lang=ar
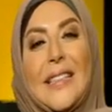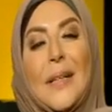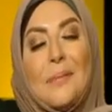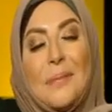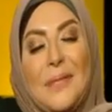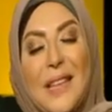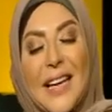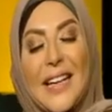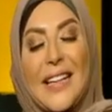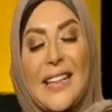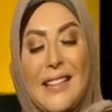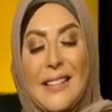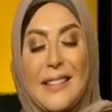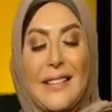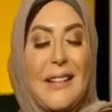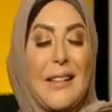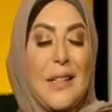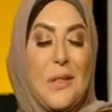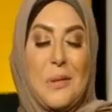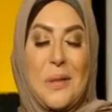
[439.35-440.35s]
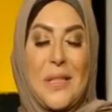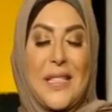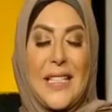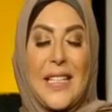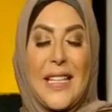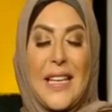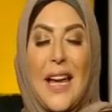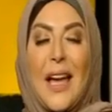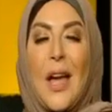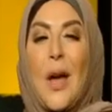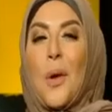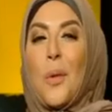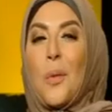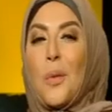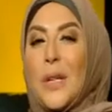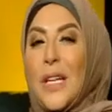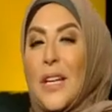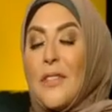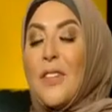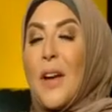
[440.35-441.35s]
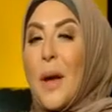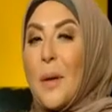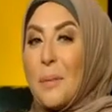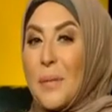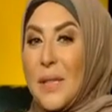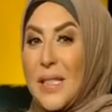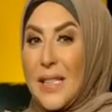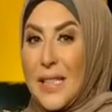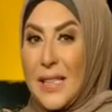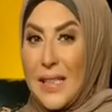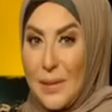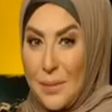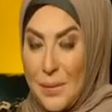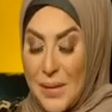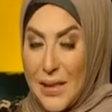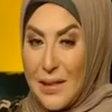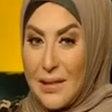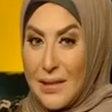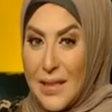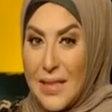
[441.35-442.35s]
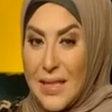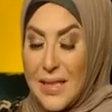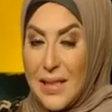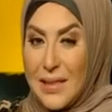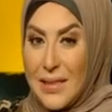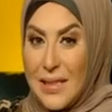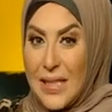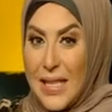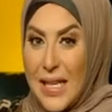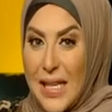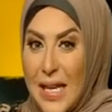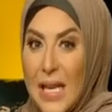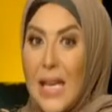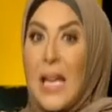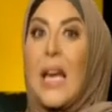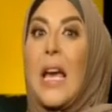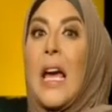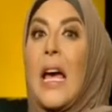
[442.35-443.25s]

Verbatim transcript: نبتغي الى الله الوسيله ونفهم من من القصه دي ايه